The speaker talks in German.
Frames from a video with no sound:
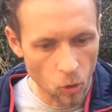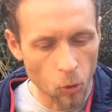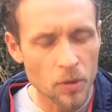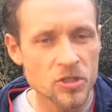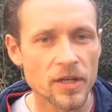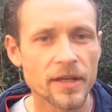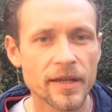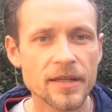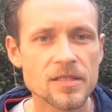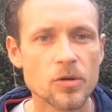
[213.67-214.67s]
oberster
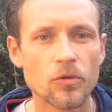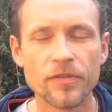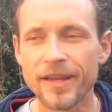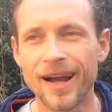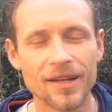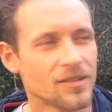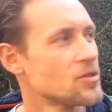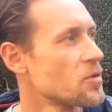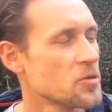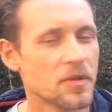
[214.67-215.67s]
Gerichtshof egal,
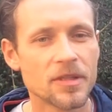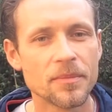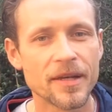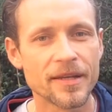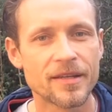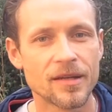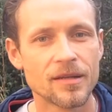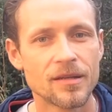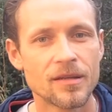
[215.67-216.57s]
zum Beispiel in Amerika.